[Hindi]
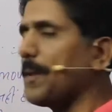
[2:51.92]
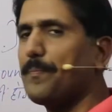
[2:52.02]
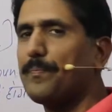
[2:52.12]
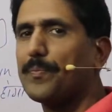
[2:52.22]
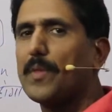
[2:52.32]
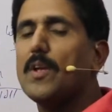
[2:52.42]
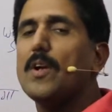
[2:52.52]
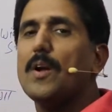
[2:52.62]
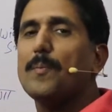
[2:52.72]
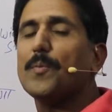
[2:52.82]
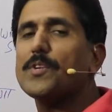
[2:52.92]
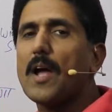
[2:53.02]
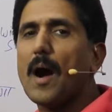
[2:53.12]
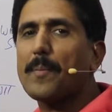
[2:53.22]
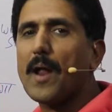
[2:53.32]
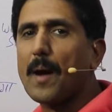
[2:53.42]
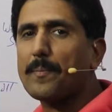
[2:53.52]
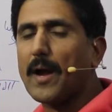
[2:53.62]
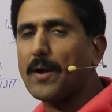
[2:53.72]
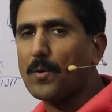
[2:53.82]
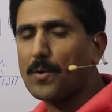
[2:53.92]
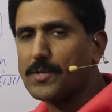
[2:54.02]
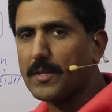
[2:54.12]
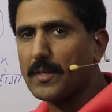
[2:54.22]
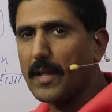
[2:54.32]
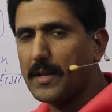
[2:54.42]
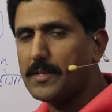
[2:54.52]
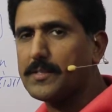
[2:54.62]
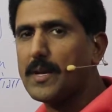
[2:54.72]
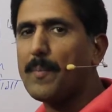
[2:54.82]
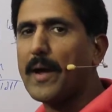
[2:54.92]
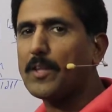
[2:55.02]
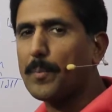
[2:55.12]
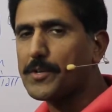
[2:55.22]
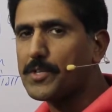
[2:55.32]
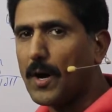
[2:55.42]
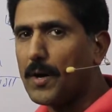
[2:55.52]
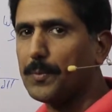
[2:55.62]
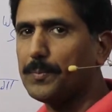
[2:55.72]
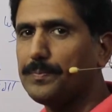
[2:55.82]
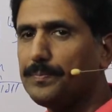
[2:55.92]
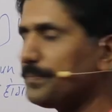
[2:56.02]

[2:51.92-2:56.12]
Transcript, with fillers: सेल्फ मुझे अपने आप का इंट्रोडक्शन देने दीजिए मैं दीपक चौहान हूं